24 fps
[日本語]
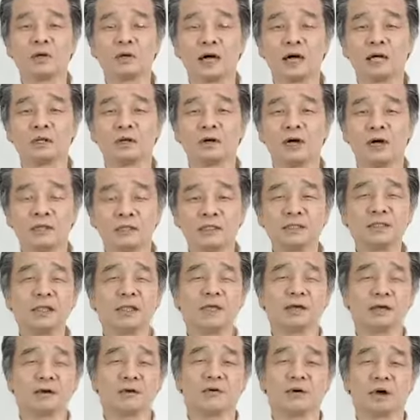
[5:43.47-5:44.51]
あの歩い
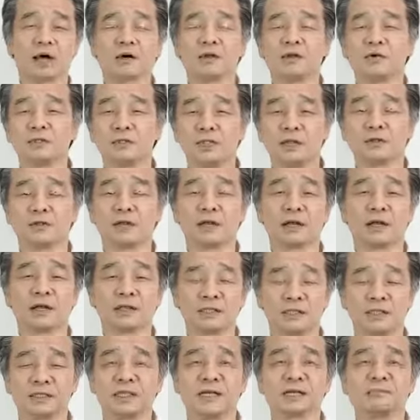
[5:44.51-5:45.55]
てこう観光できるような
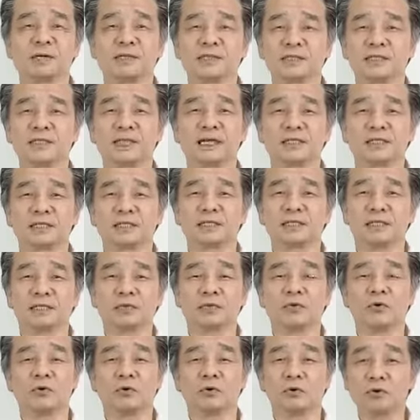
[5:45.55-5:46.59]
小さな町なんですけ
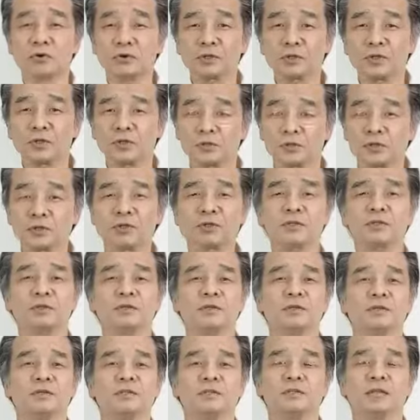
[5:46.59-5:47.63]
どもこの
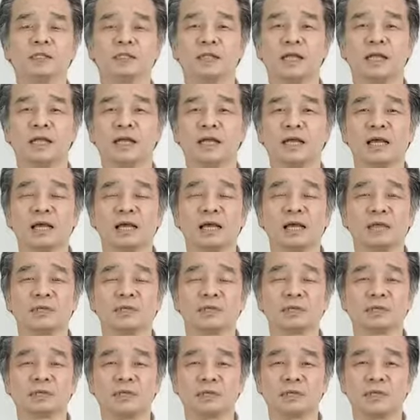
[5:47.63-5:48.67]
ヒストリッククルーズですね
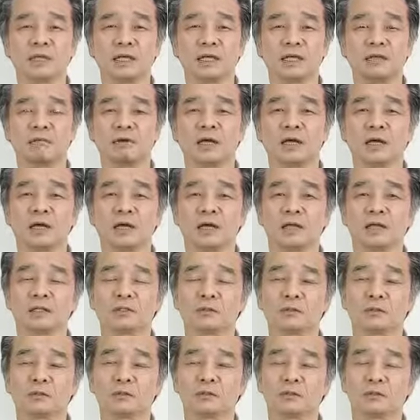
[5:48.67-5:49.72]
まあ、実際には、えー
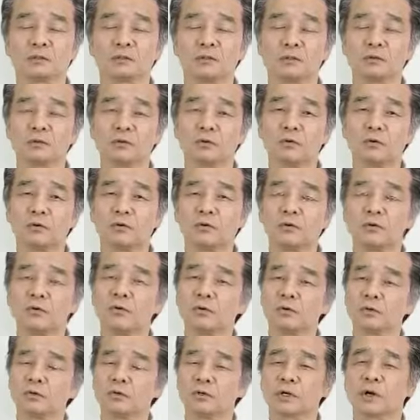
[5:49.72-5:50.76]
と、
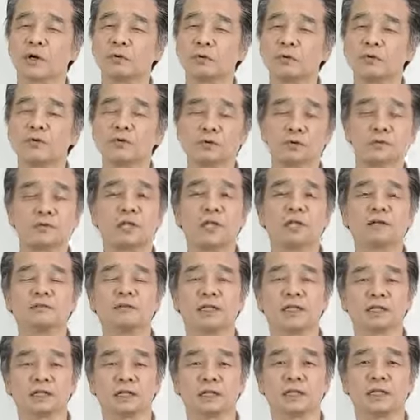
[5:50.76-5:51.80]
456か567ぐ
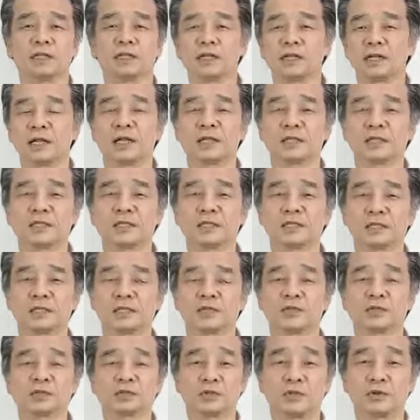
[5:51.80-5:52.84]
らいしかやってないんですけ
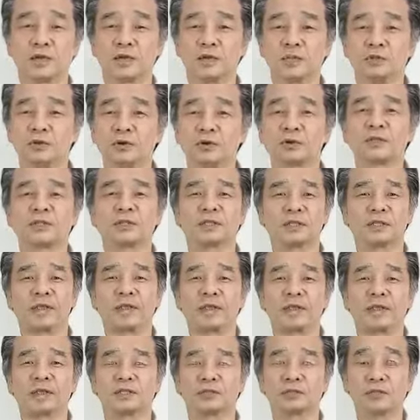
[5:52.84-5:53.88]
どそれに乗って
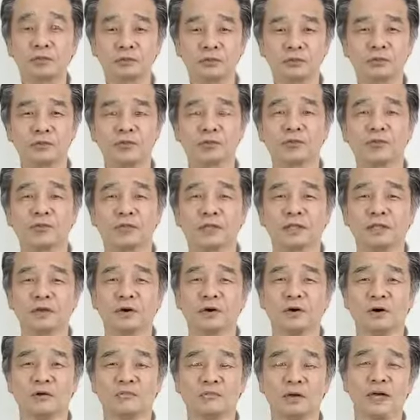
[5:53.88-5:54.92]
ちょっとノルウェーの、
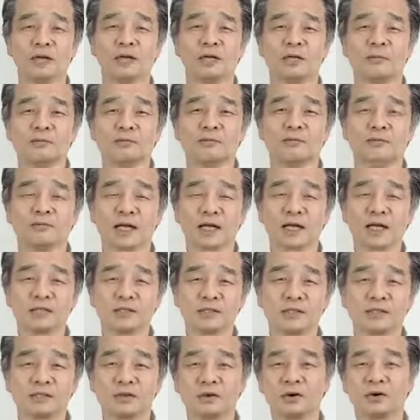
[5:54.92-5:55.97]
まあ、
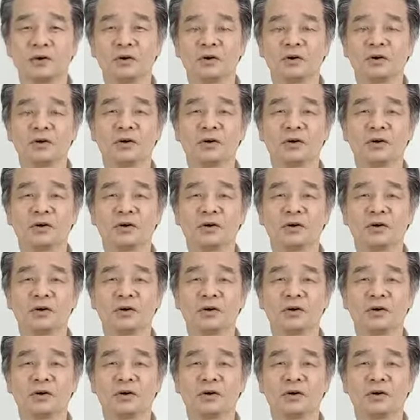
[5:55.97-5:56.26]
昔の